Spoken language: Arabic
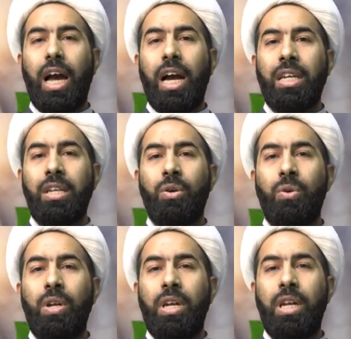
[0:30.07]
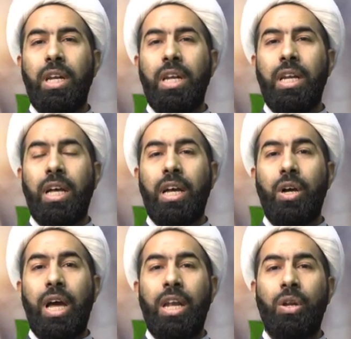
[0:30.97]
عن كل
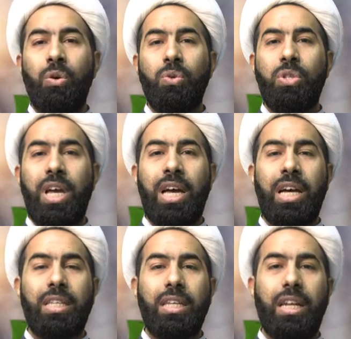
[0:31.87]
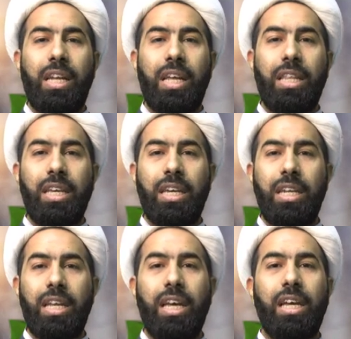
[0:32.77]
الغزاة
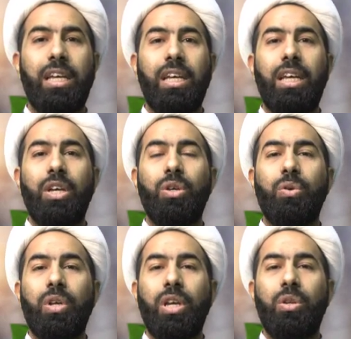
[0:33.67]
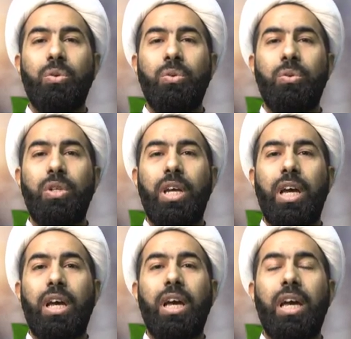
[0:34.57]
الذين يريدون
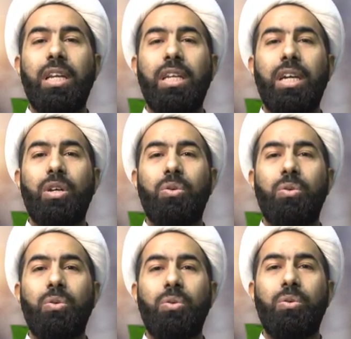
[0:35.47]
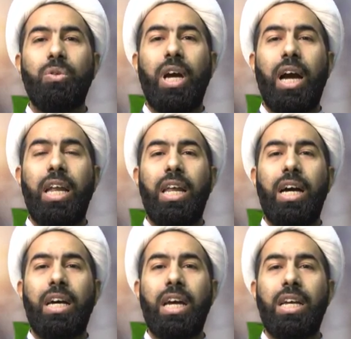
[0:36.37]
أن يكونون
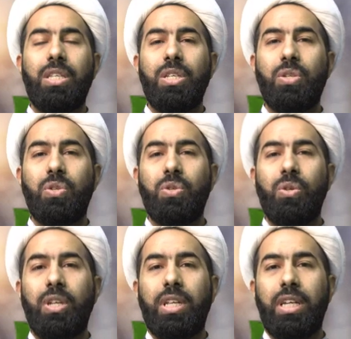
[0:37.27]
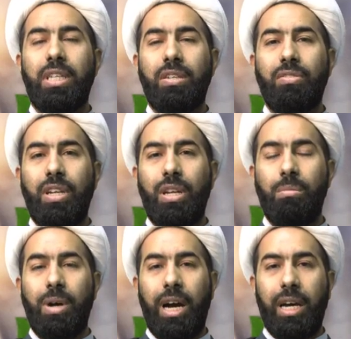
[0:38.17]
على رأس السلطة في
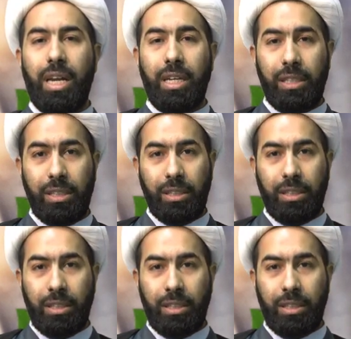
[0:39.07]
البحرين